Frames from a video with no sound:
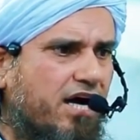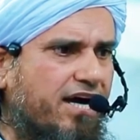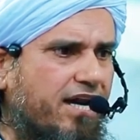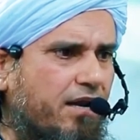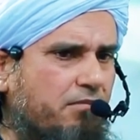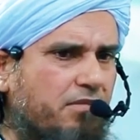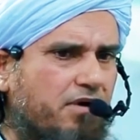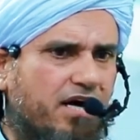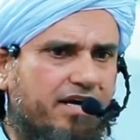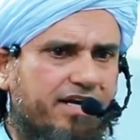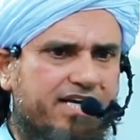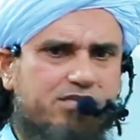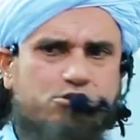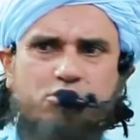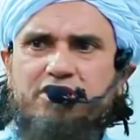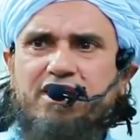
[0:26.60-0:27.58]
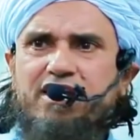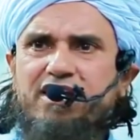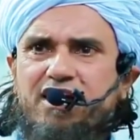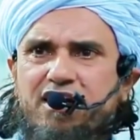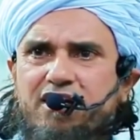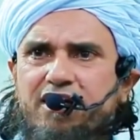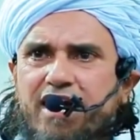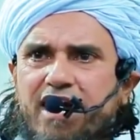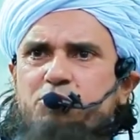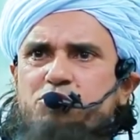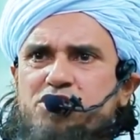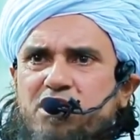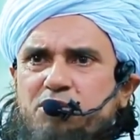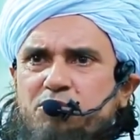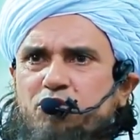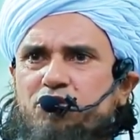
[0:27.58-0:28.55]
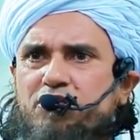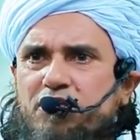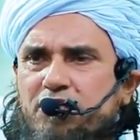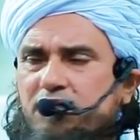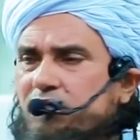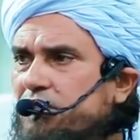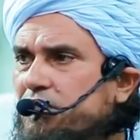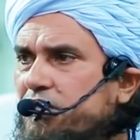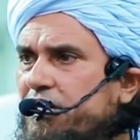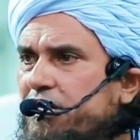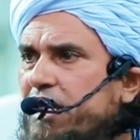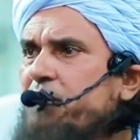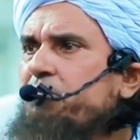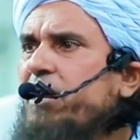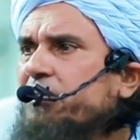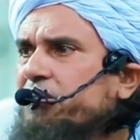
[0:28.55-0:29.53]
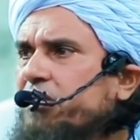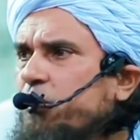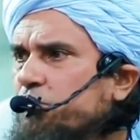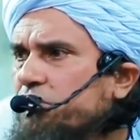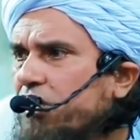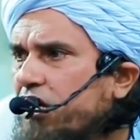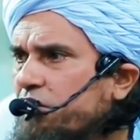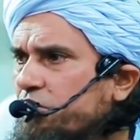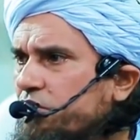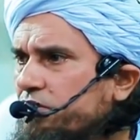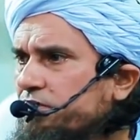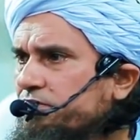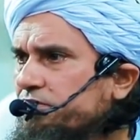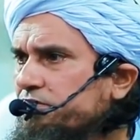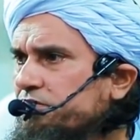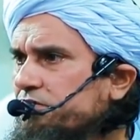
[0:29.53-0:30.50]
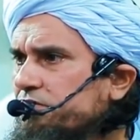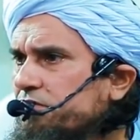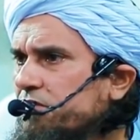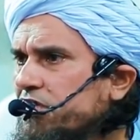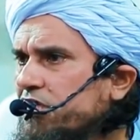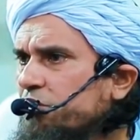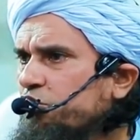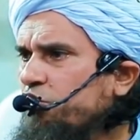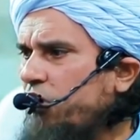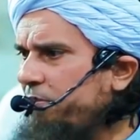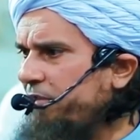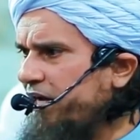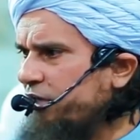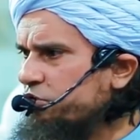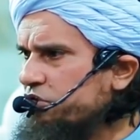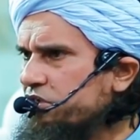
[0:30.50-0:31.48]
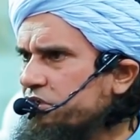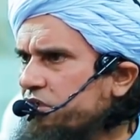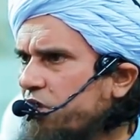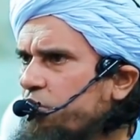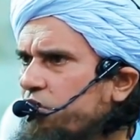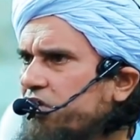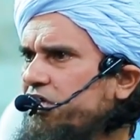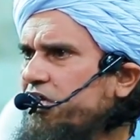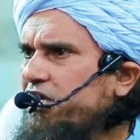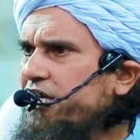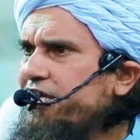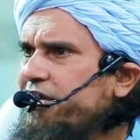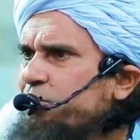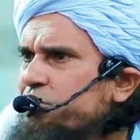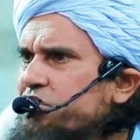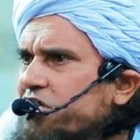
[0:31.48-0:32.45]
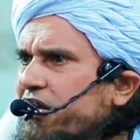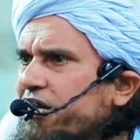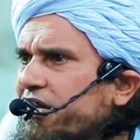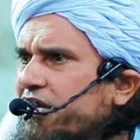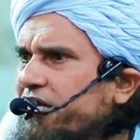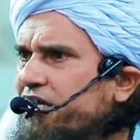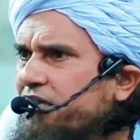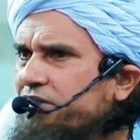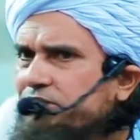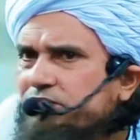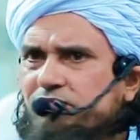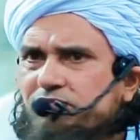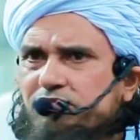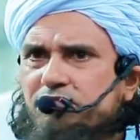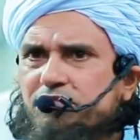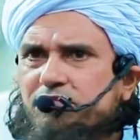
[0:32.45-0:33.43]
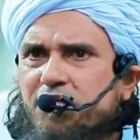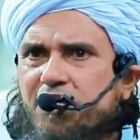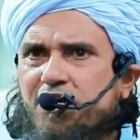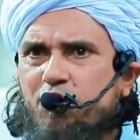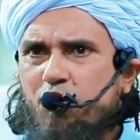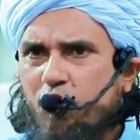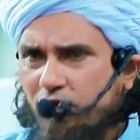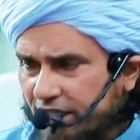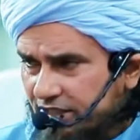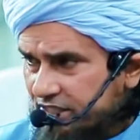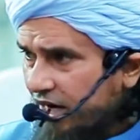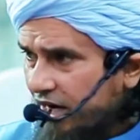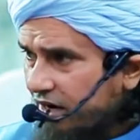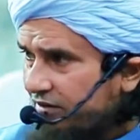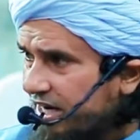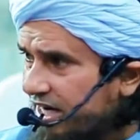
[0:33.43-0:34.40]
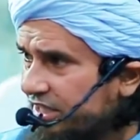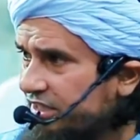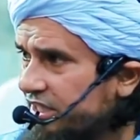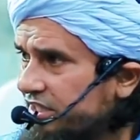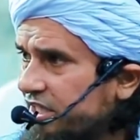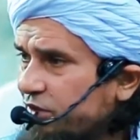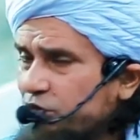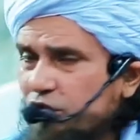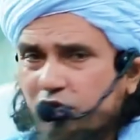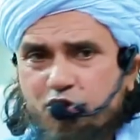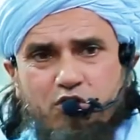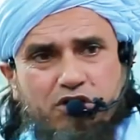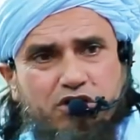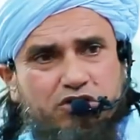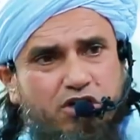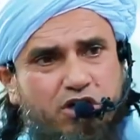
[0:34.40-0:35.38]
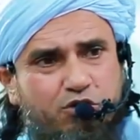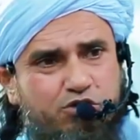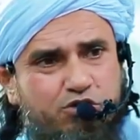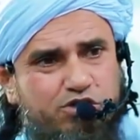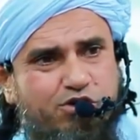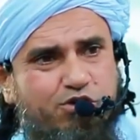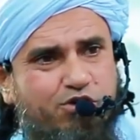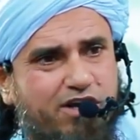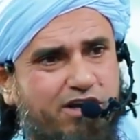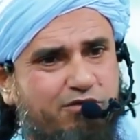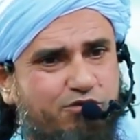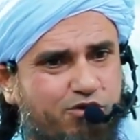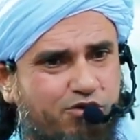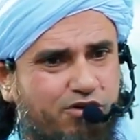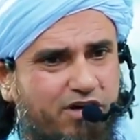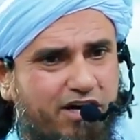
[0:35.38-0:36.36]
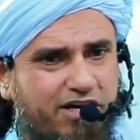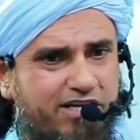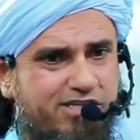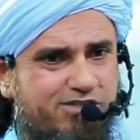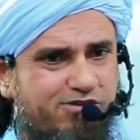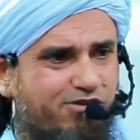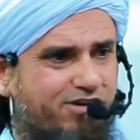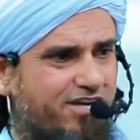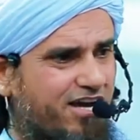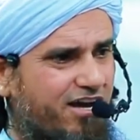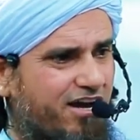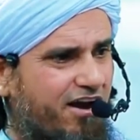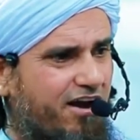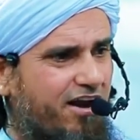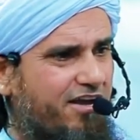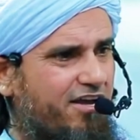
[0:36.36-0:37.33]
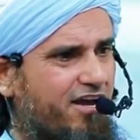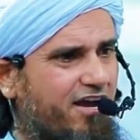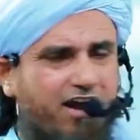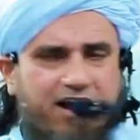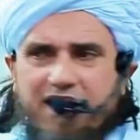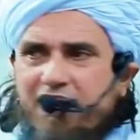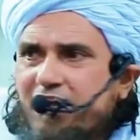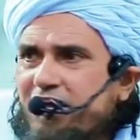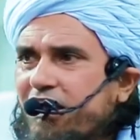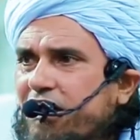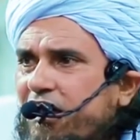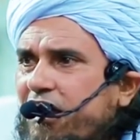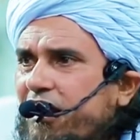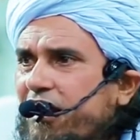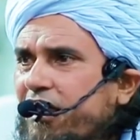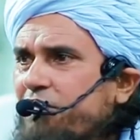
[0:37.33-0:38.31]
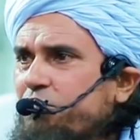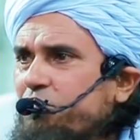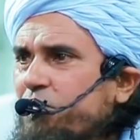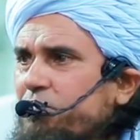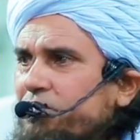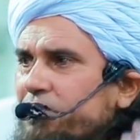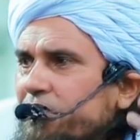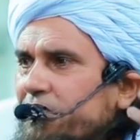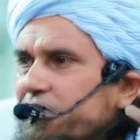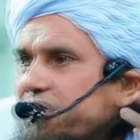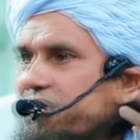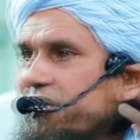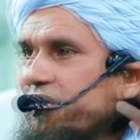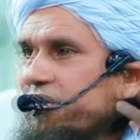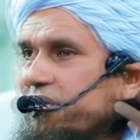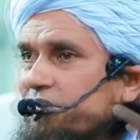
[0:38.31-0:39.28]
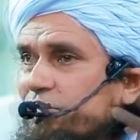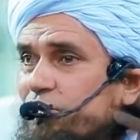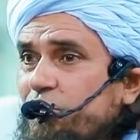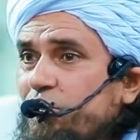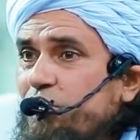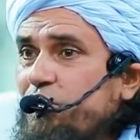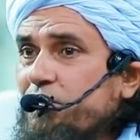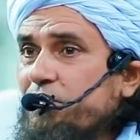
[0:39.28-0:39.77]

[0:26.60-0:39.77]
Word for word: अगर हम अंग्रेज होते ना गैर मुस्लिम होते नहीं मानते खुदा को तो हमें ज़रूरत ही नहीं है कुछ करने की लोग अक्सर हवाले देते हैं वो देखो कितने खुश लोग हैं वो लोग अंग्रेज लोग ये कर रहे हैं ये कर रहे हैं ये कर रहे हैं वो तो